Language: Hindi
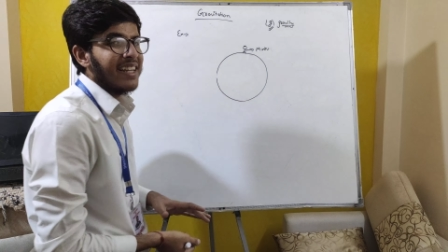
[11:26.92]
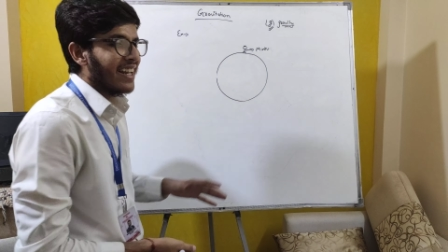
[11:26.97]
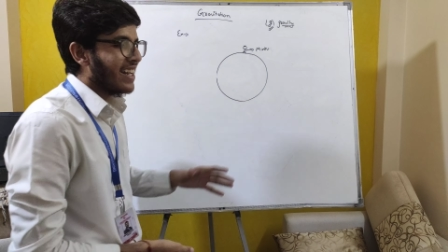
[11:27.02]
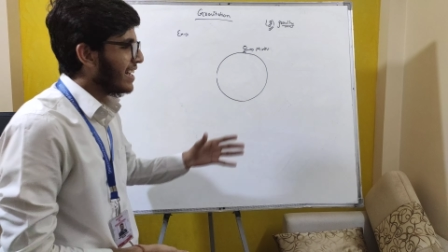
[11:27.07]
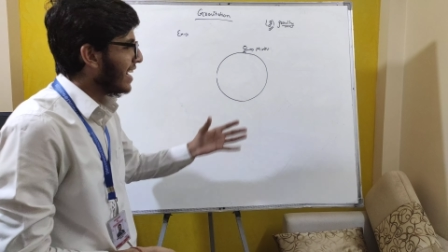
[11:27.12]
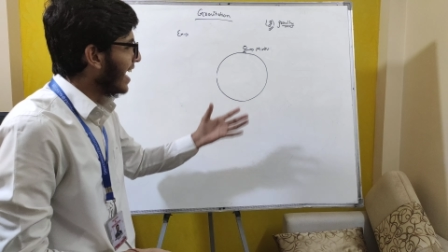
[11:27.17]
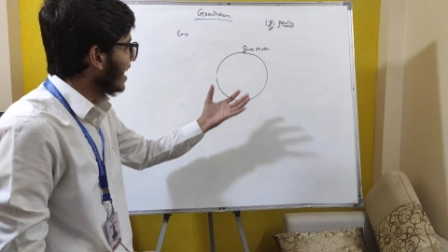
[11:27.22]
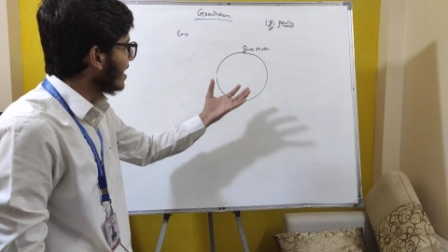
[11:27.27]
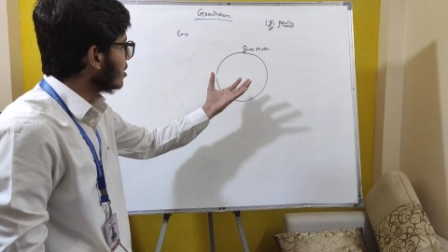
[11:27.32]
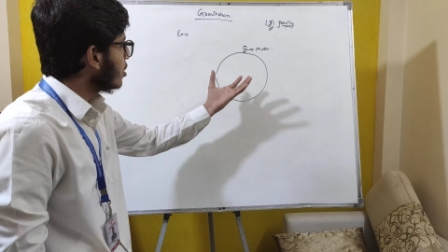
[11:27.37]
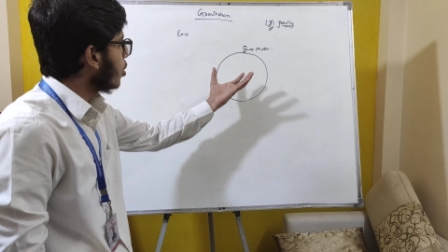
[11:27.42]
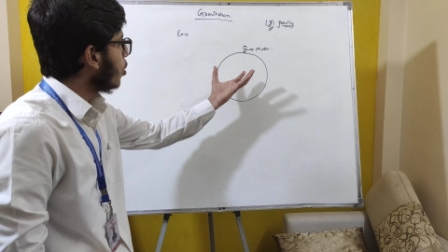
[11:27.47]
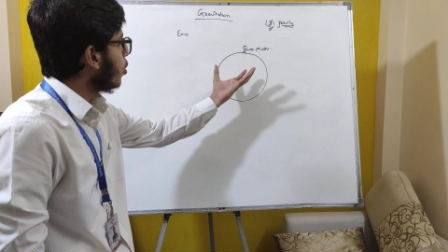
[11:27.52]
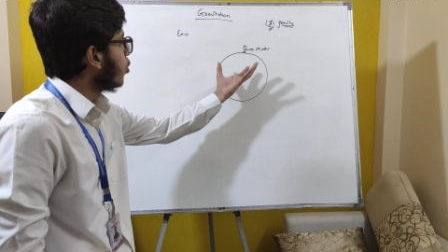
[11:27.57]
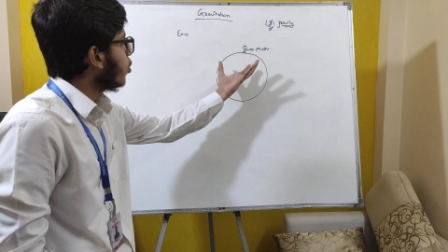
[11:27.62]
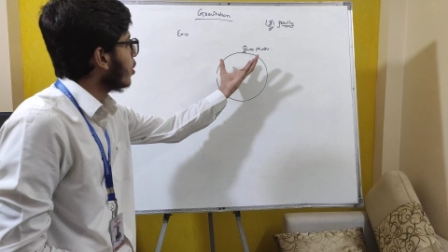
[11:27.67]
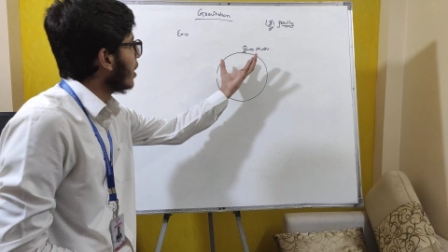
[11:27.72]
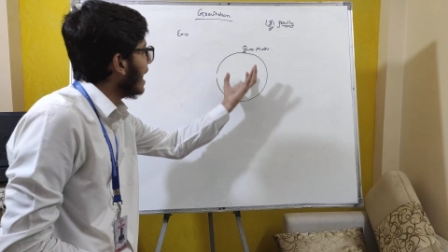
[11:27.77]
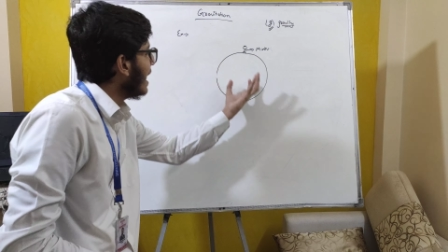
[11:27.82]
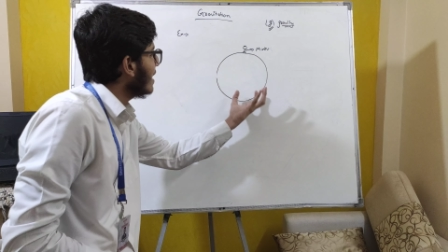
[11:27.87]
अट्रैक्ट
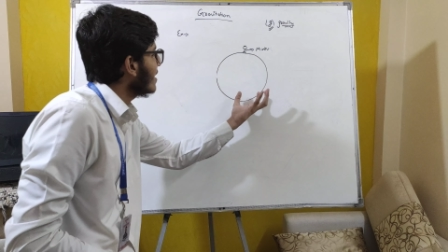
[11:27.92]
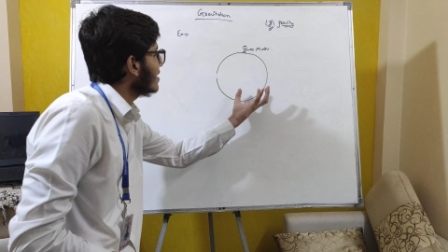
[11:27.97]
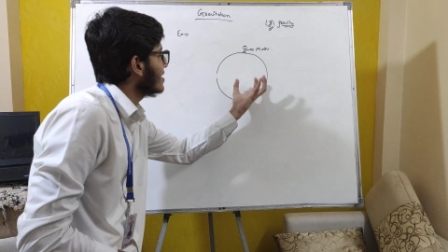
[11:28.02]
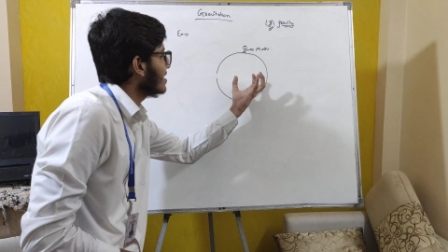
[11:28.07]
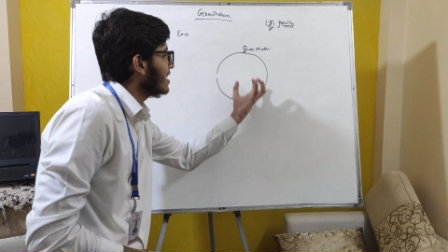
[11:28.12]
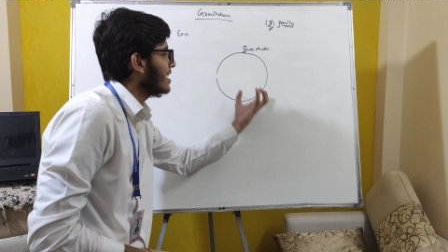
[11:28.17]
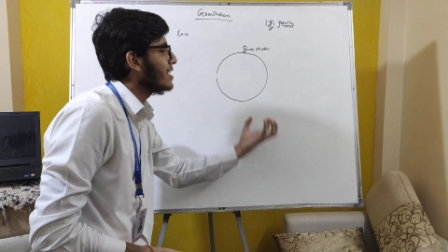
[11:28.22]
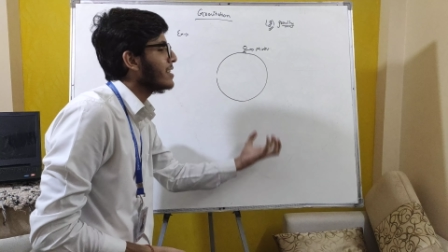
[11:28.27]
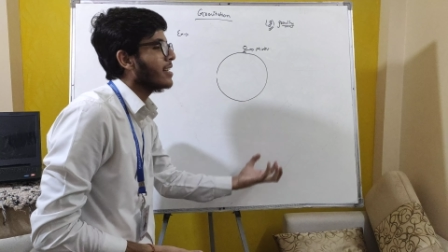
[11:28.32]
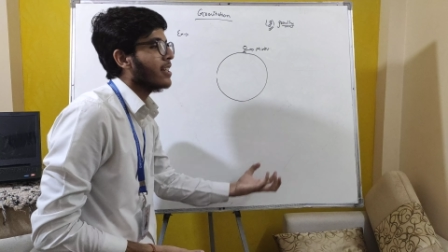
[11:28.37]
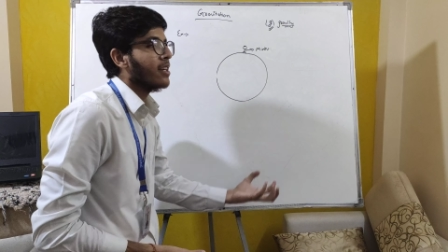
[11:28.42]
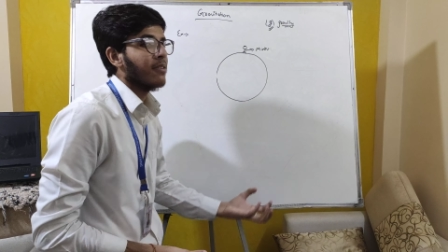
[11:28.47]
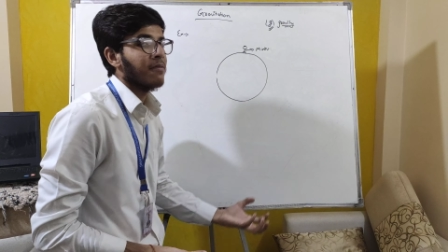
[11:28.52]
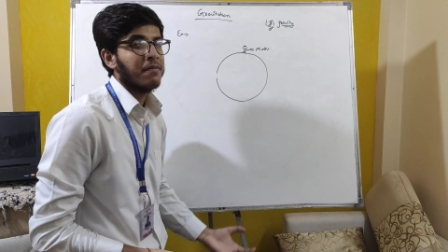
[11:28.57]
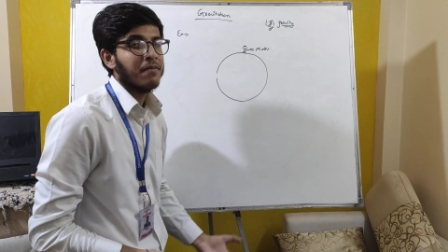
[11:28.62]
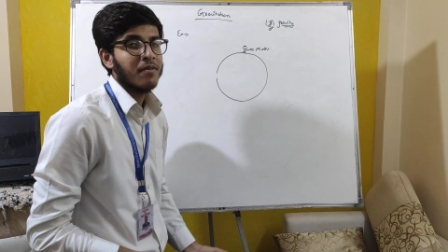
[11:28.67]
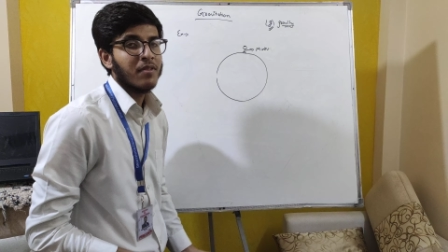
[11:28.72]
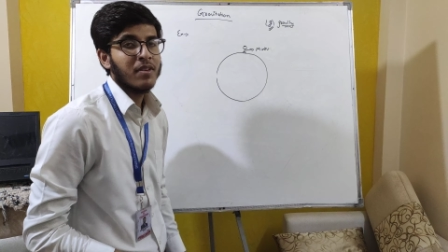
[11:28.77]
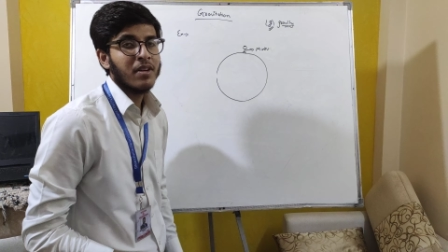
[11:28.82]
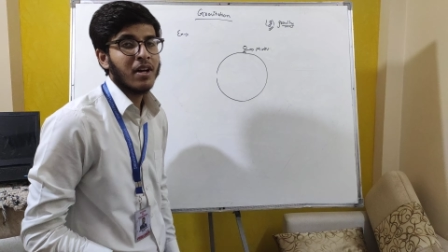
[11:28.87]
हो रहा है अर्थ की तरफ
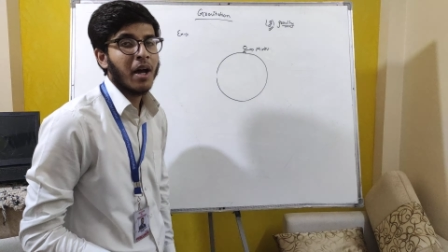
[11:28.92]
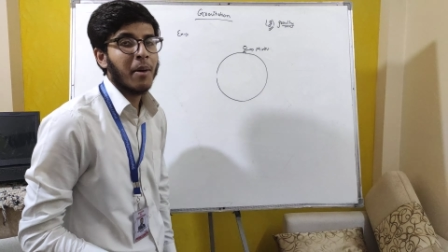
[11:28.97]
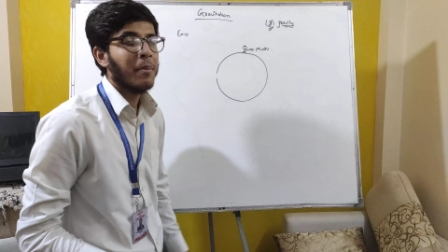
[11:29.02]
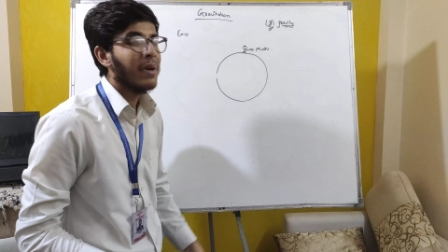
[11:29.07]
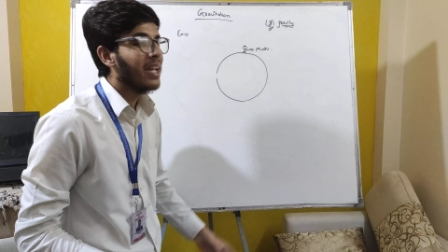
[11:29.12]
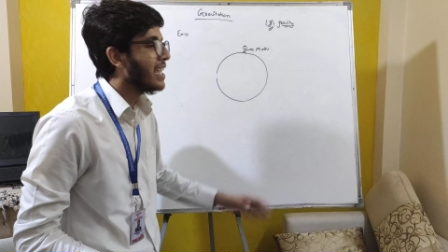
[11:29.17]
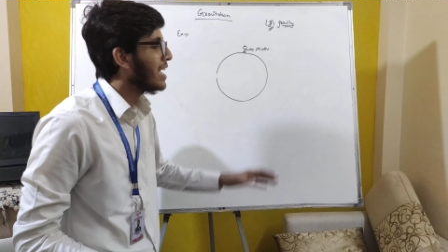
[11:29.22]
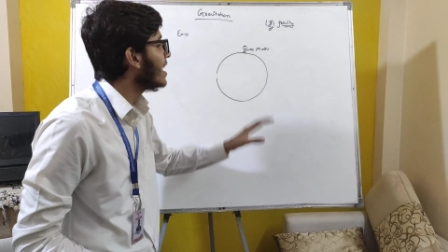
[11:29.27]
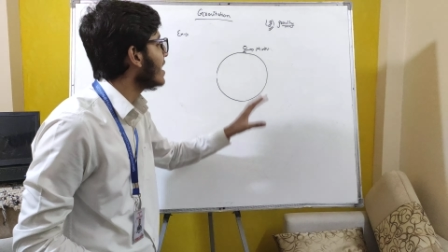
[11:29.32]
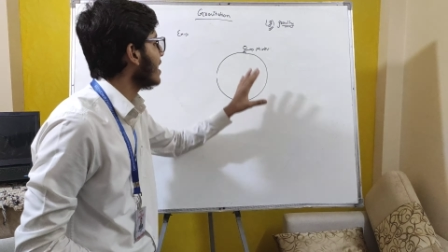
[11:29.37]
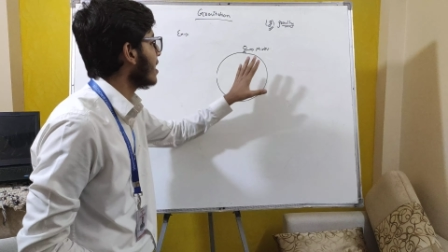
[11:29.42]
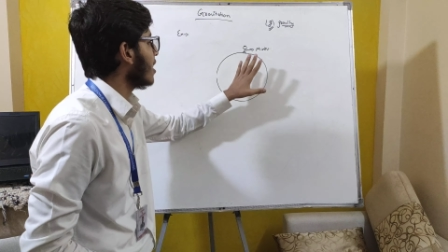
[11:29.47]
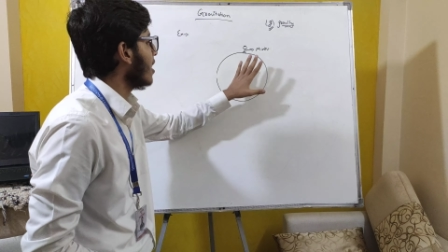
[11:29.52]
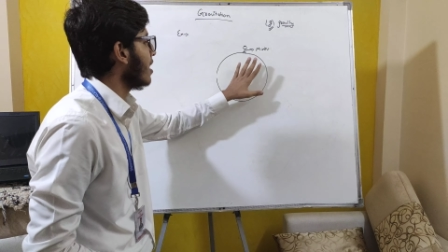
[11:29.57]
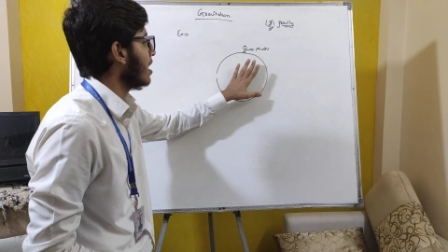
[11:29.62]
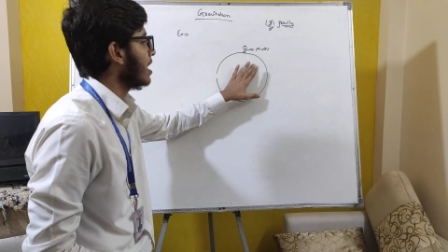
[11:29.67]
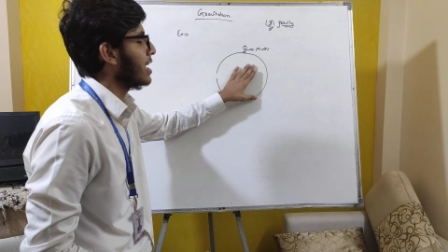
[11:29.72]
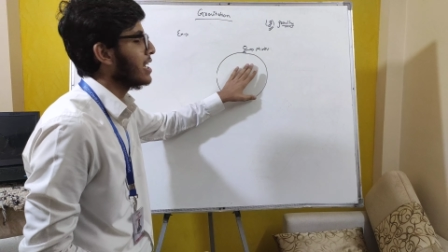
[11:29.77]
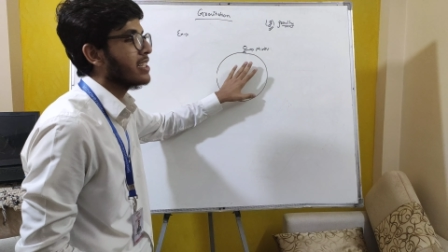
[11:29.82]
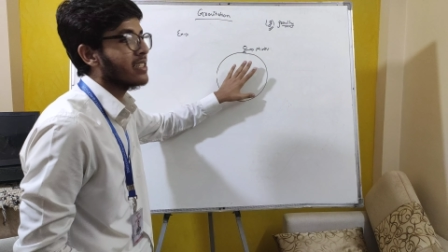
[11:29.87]
हमें ये
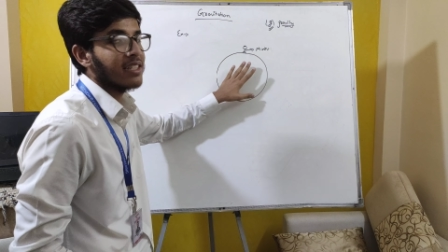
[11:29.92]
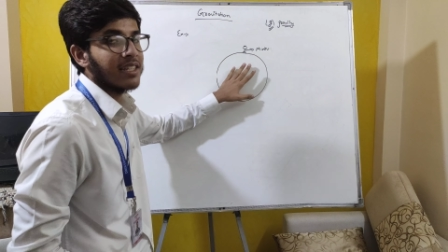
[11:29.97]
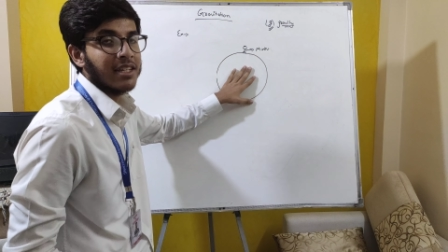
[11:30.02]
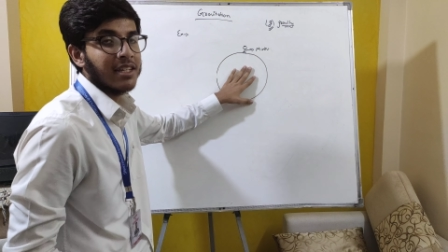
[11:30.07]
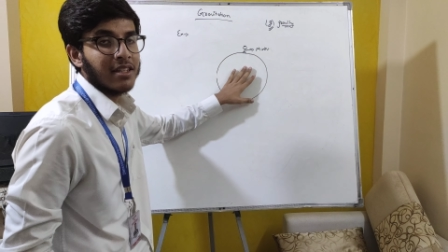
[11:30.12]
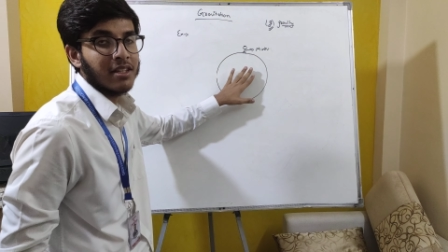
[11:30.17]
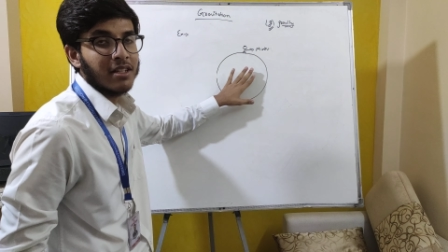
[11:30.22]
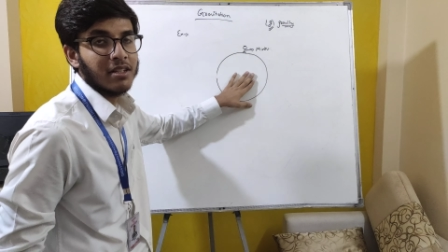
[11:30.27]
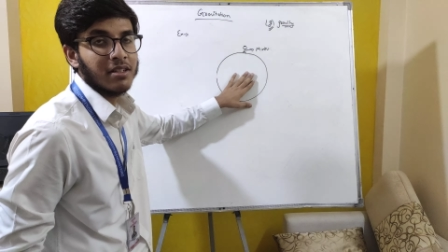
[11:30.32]
निकालना है इसके